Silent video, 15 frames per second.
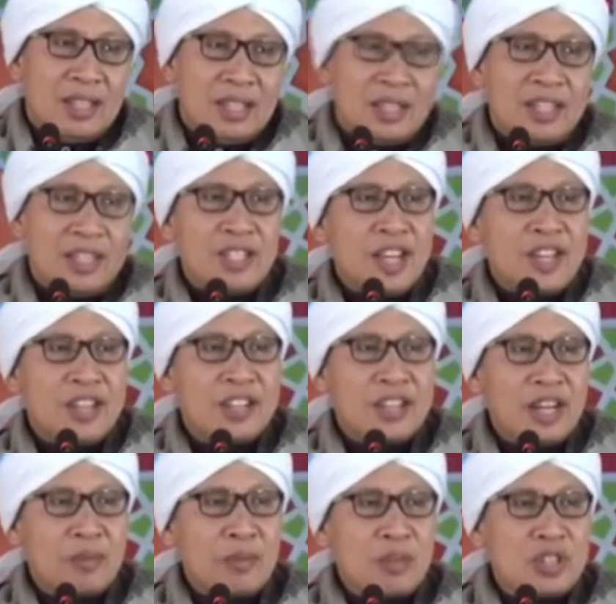
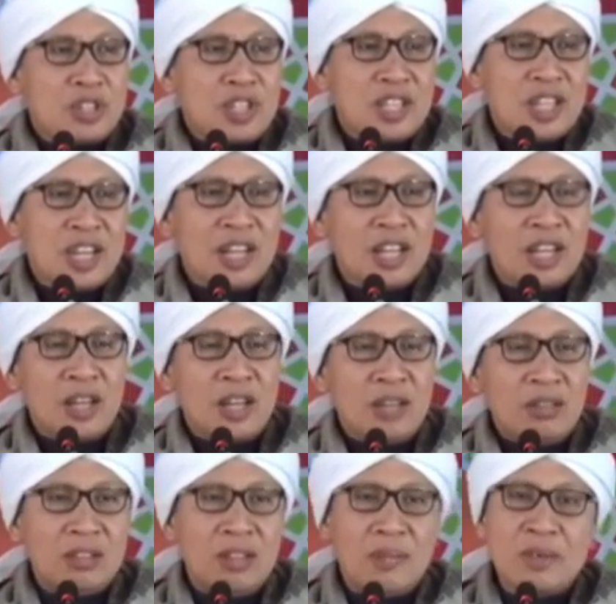dijajar posisinya dengan
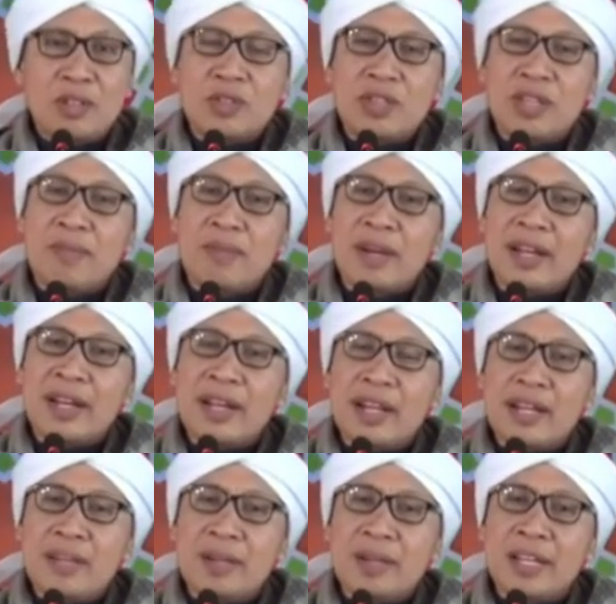Allah maksudnya
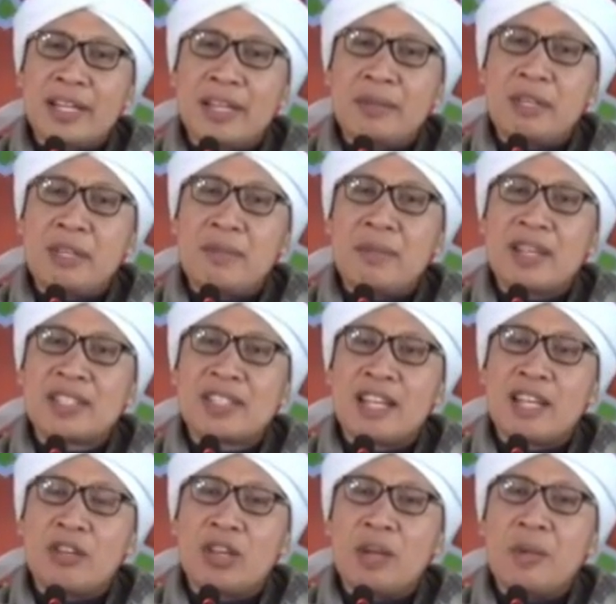mereka mereka yang menyembah selain
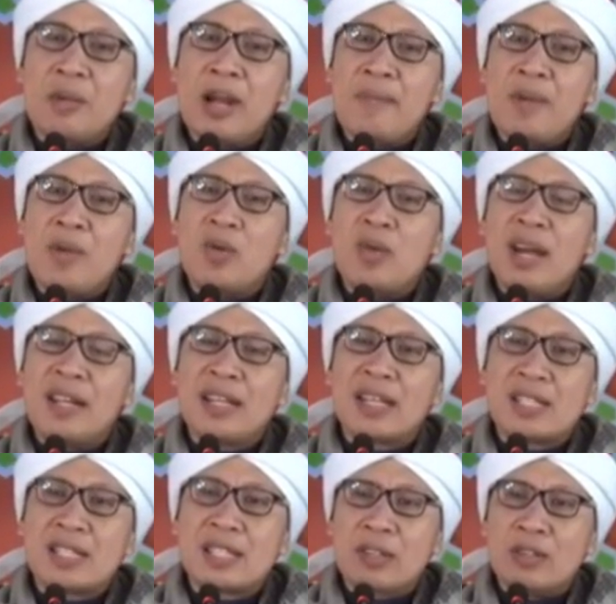Allah yang
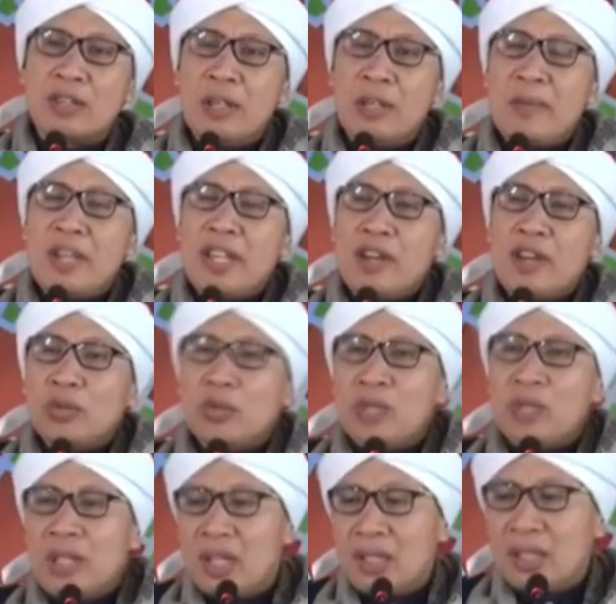menuhankan selain Allah yang
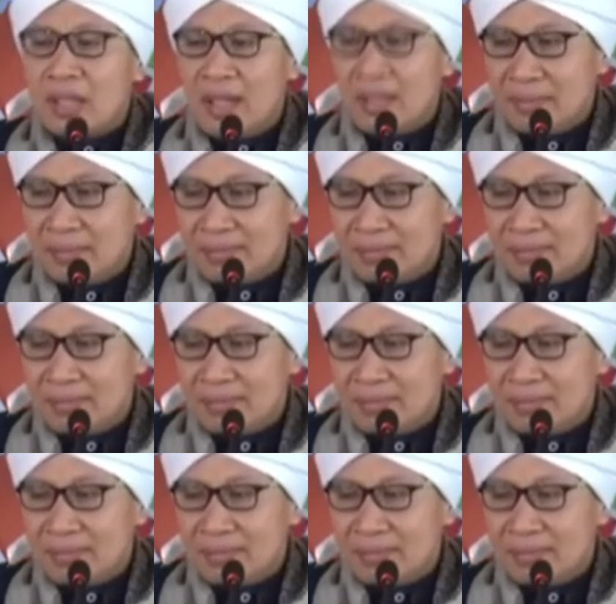menyekutukan Allah